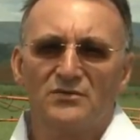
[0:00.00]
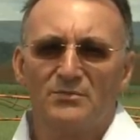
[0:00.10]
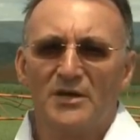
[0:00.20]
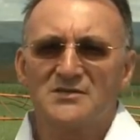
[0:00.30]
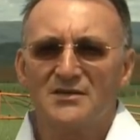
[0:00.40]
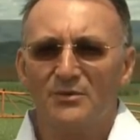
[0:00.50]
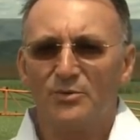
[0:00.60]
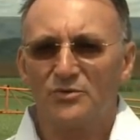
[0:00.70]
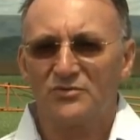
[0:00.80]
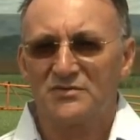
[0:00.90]
Imagina
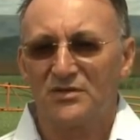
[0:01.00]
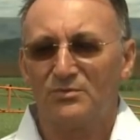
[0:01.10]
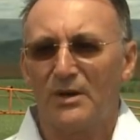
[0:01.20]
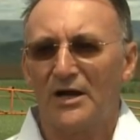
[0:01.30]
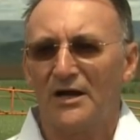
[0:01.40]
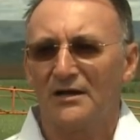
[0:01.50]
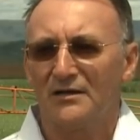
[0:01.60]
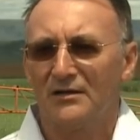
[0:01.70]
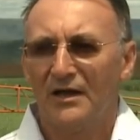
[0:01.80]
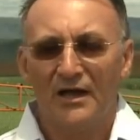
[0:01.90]
produzir uma
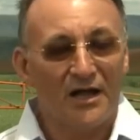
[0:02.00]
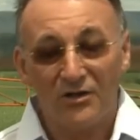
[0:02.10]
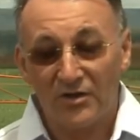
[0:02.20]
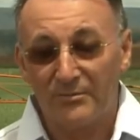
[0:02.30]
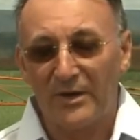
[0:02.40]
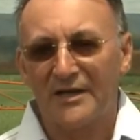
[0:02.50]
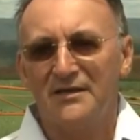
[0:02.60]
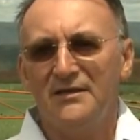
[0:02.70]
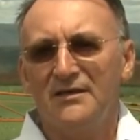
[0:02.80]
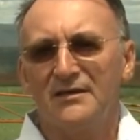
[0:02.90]
alga, alga
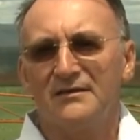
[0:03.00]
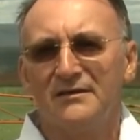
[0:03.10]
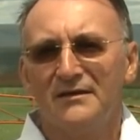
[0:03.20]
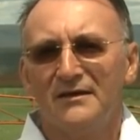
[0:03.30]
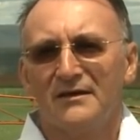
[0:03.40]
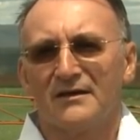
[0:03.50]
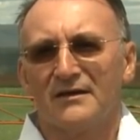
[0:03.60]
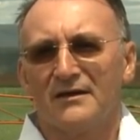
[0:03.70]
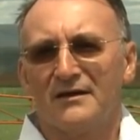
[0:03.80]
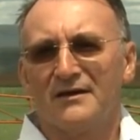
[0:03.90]
marinha
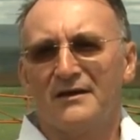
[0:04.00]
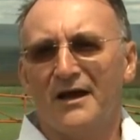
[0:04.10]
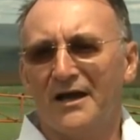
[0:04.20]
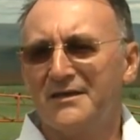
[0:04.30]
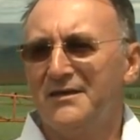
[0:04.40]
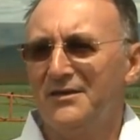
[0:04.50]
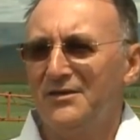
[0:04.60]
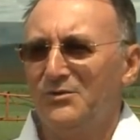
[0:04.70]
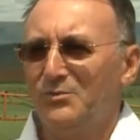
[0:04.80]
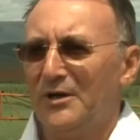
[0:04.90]
uh,
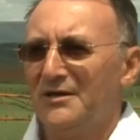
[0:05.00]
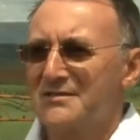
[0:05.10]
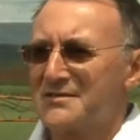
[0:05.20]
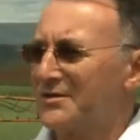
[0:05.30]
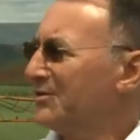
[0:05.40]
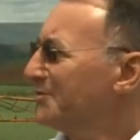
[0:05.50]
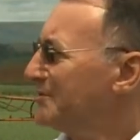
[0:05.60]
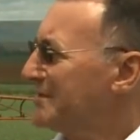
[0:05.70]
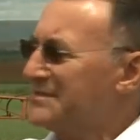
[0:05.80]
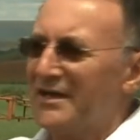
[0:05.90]
aqui numa região
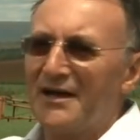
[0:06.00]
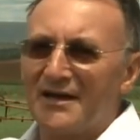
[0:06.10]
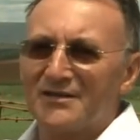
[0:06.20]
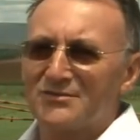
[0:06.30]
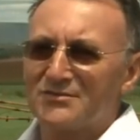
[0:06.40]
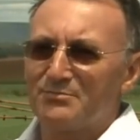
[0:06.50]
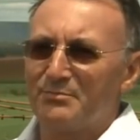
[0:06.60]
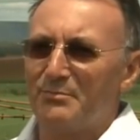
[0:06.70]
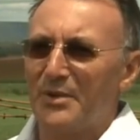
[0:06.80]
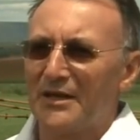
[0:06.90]
de cerrados
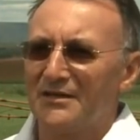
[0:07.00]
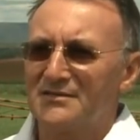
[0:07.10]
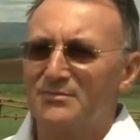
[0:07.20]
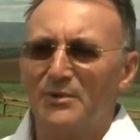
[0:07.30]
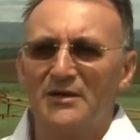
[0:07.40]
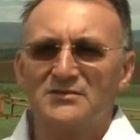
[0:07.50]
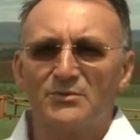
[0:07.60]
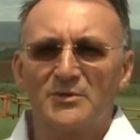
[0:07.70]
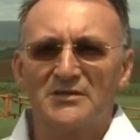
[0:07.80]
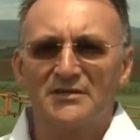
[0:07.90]
belíssima essa
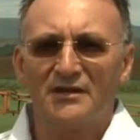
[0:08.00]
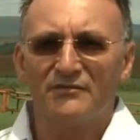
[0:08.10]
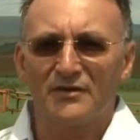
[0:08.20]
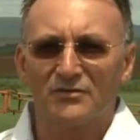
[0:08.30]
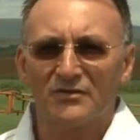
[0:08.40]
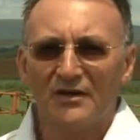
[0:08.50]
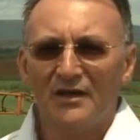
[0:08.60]
como a gente está vendo.